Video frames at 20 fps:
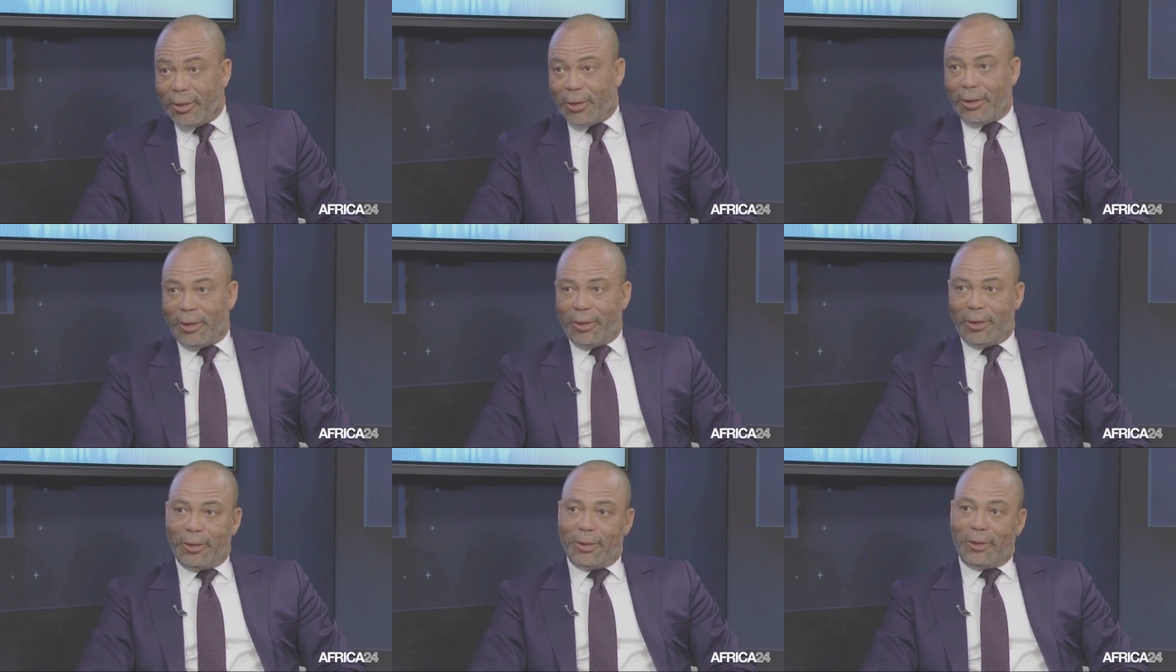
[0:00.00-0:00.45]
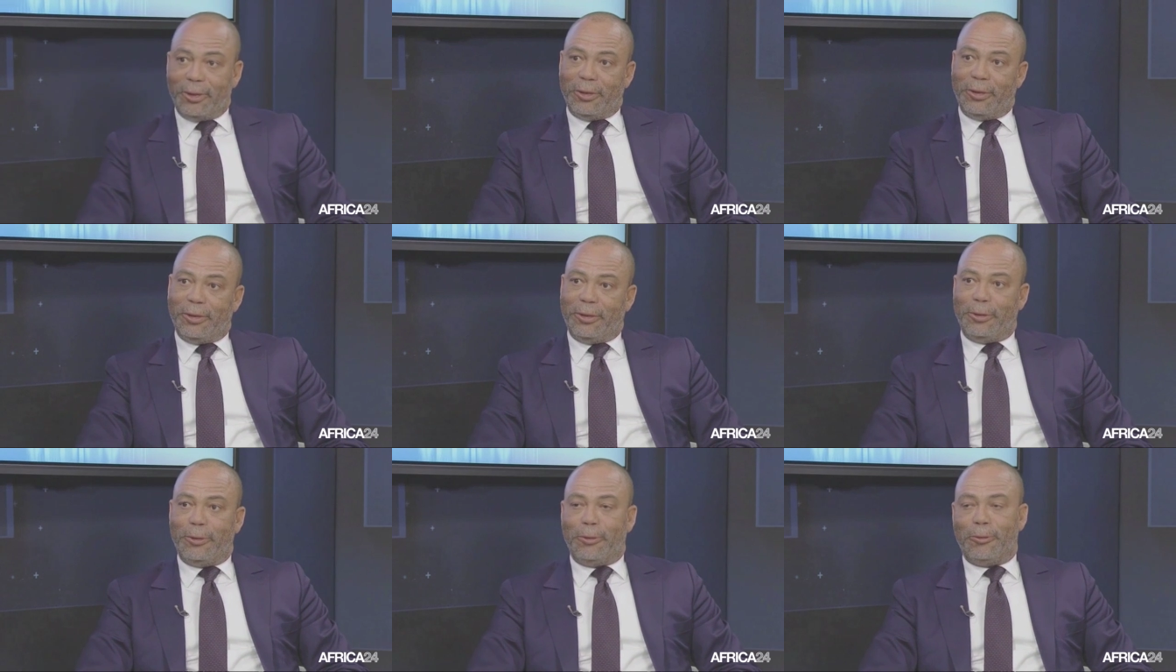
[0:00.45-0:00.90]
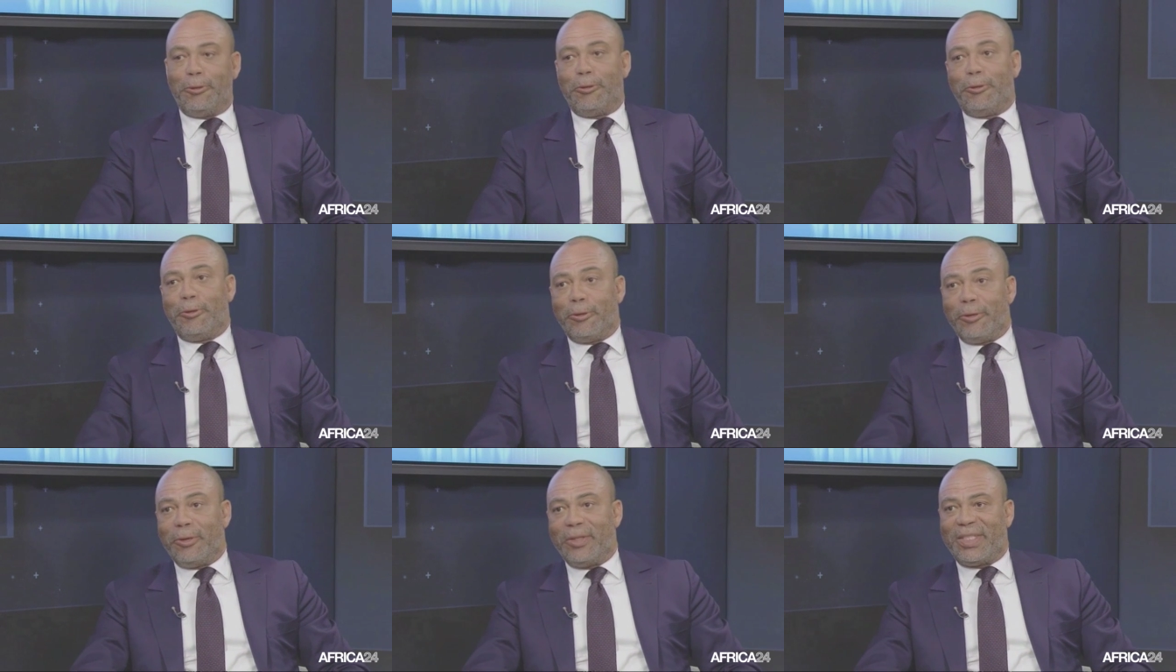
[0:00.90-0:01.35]
Euh,
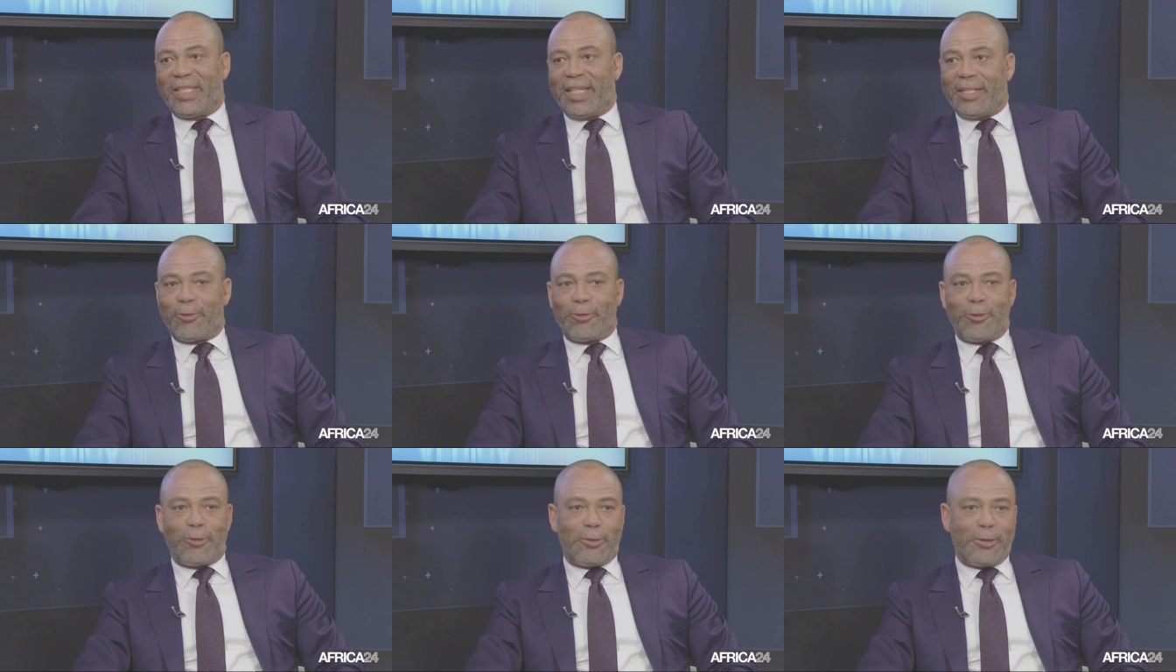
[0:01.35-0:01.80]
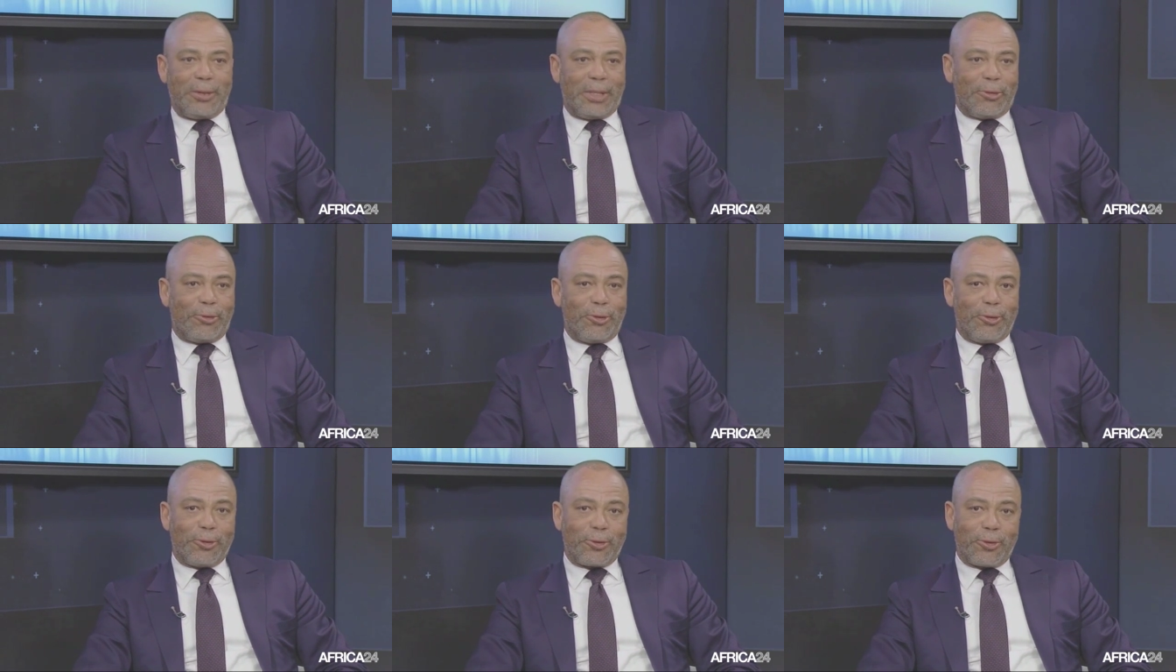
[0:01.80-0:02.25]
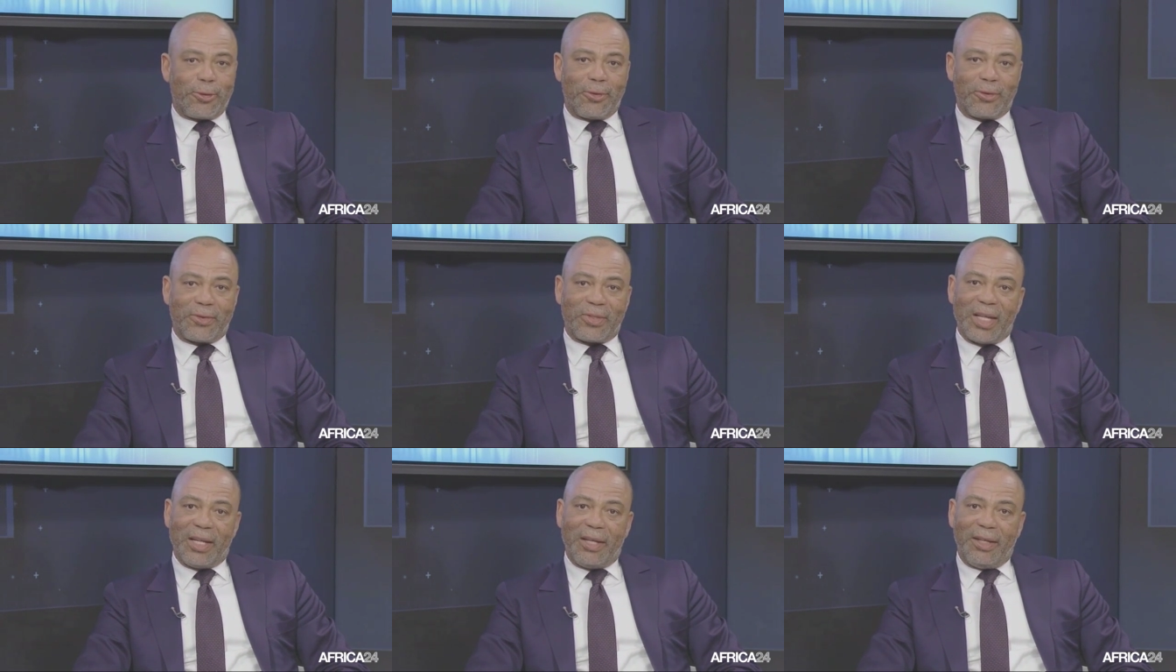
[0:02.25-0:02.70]
c'est une
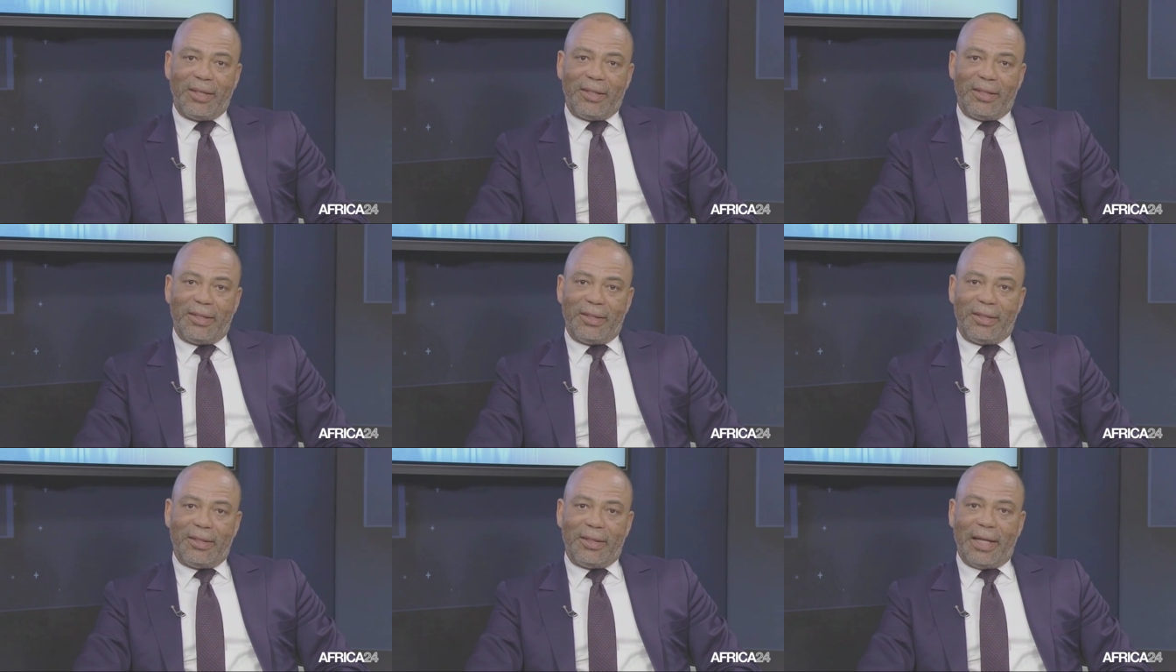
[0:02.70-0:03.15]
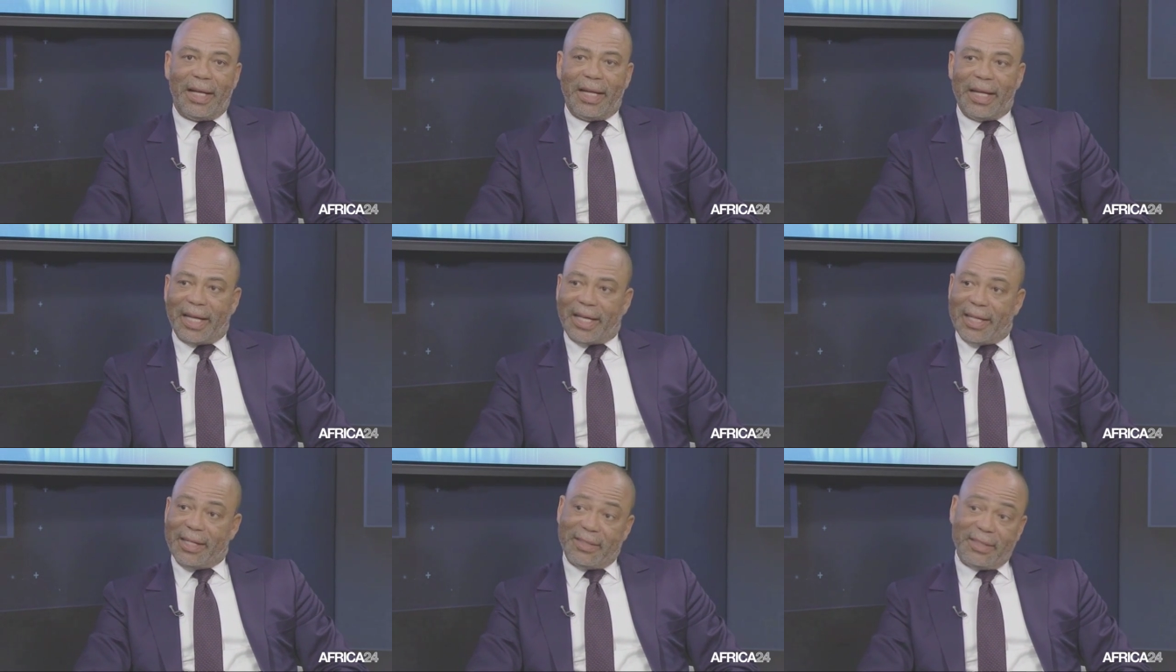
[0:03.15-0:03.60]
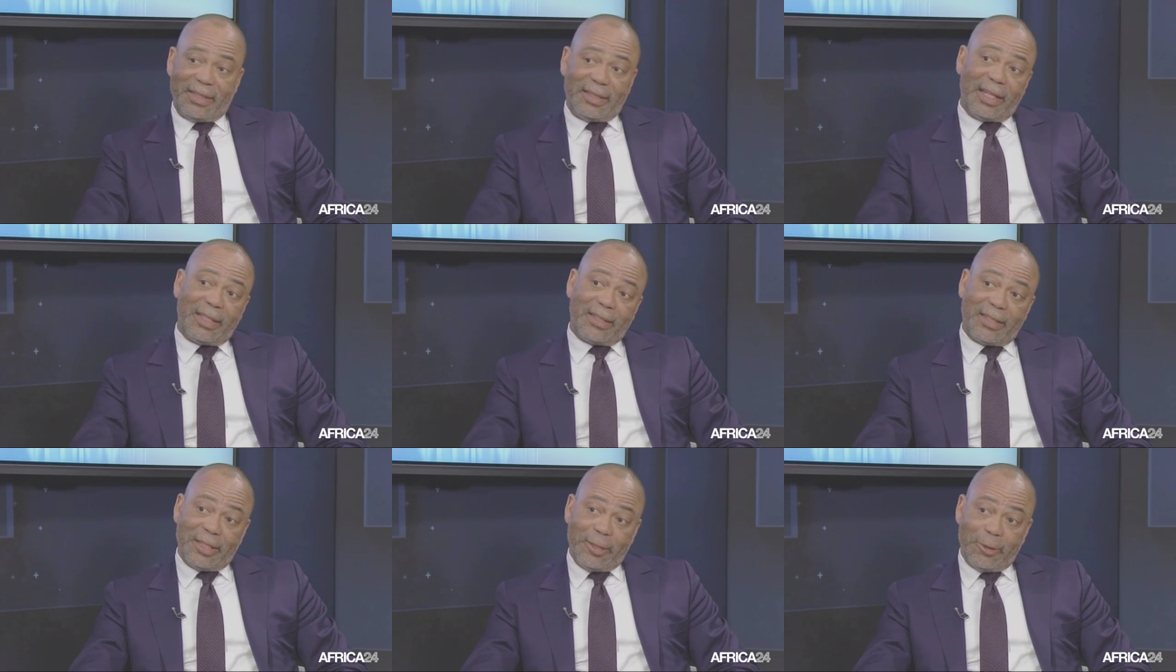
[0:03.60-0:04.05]
chose euh, à laquelle s'est
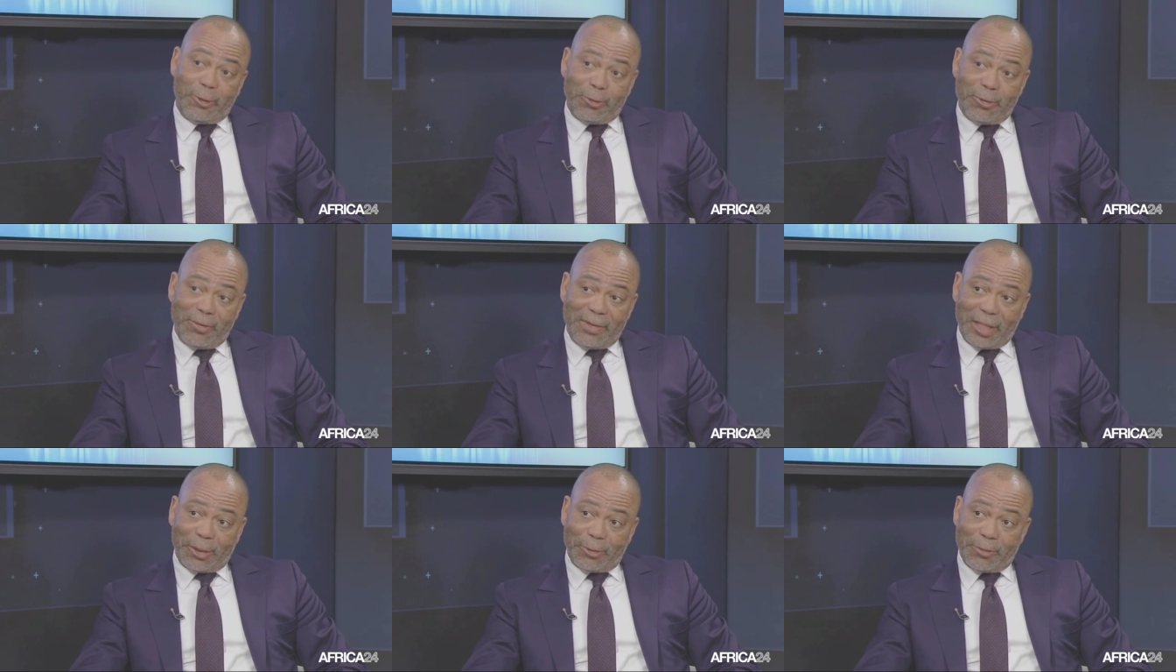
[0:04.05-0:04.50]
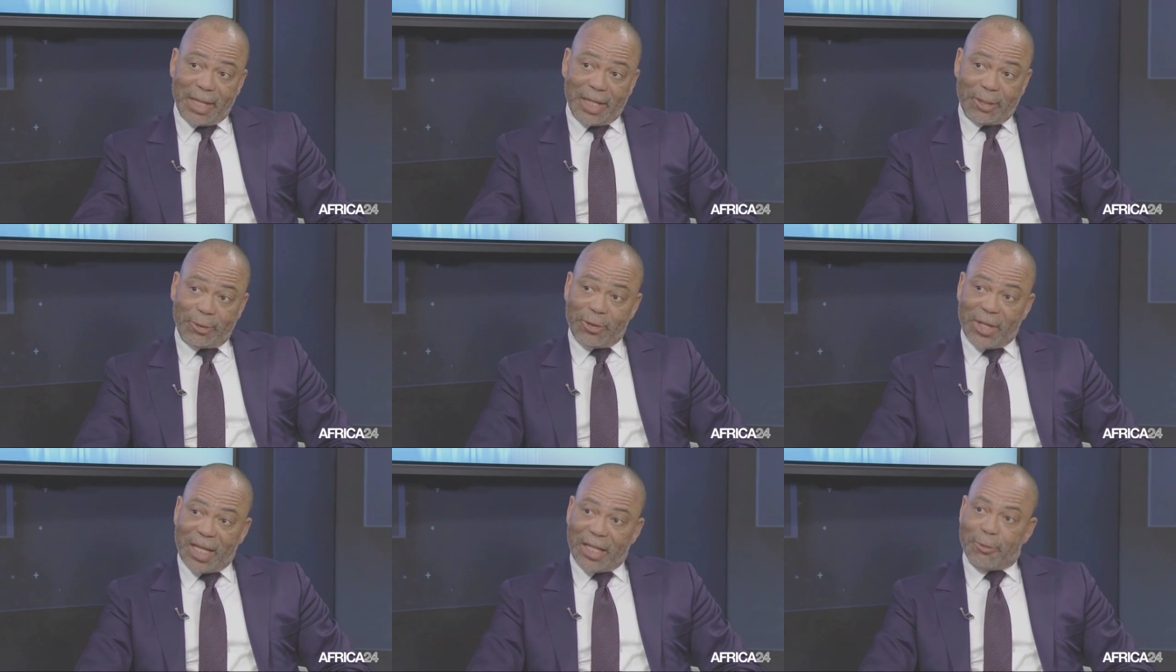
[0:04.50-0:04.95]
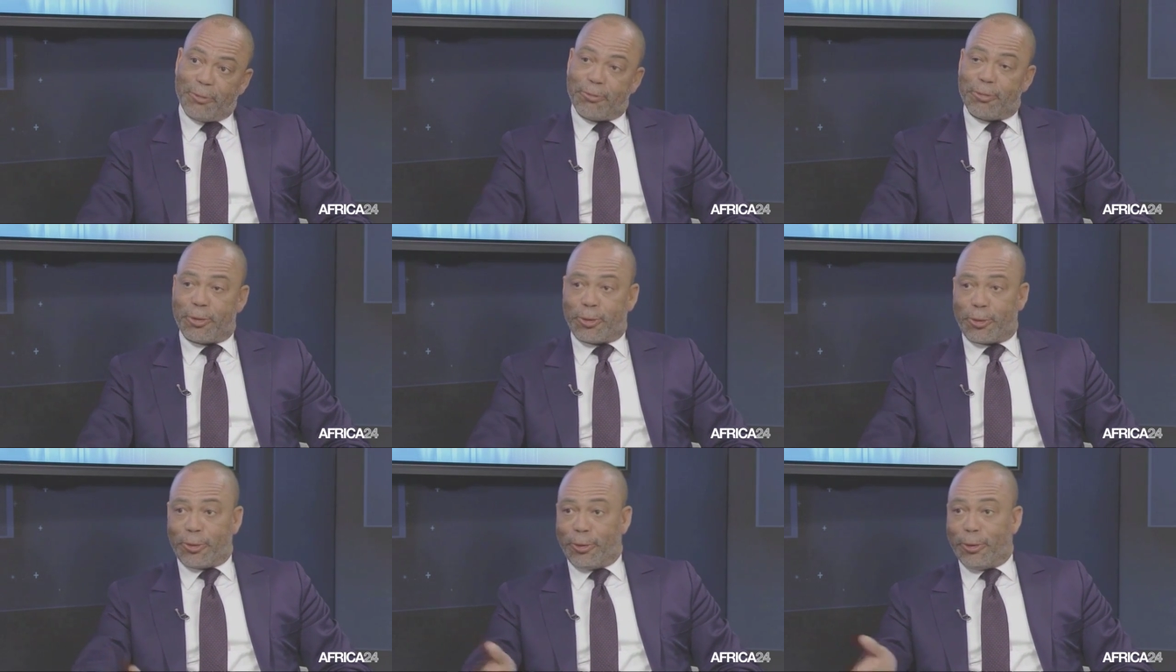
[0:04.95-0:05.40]
attelé le gouvernement actuel,
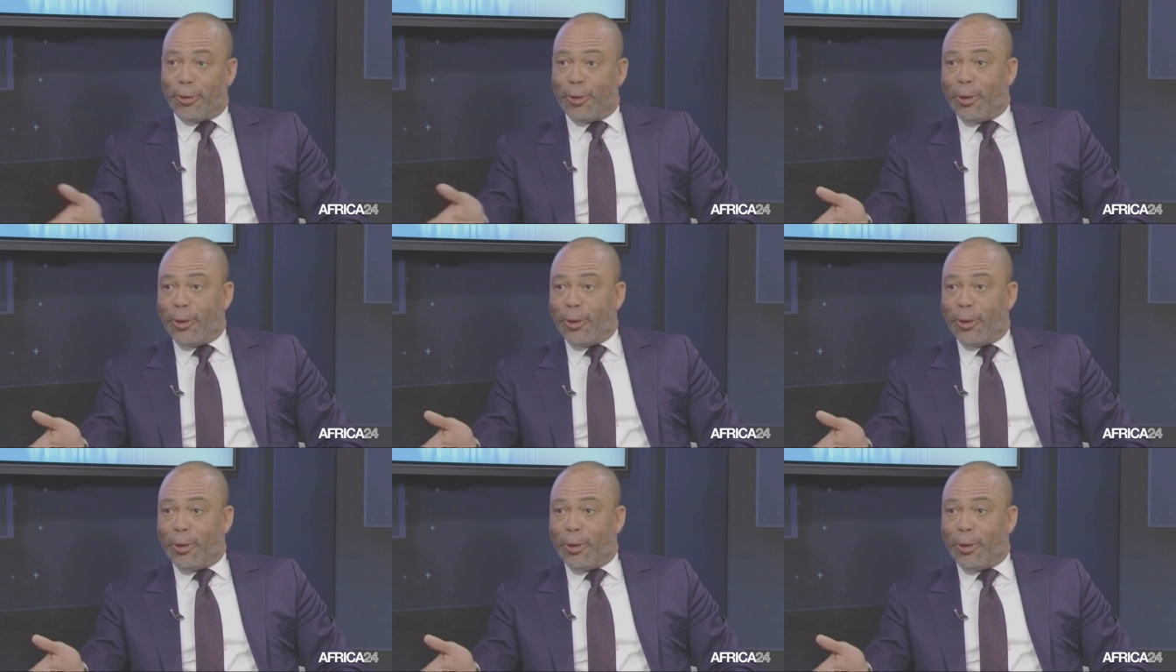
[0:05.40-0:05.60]
puisqu'il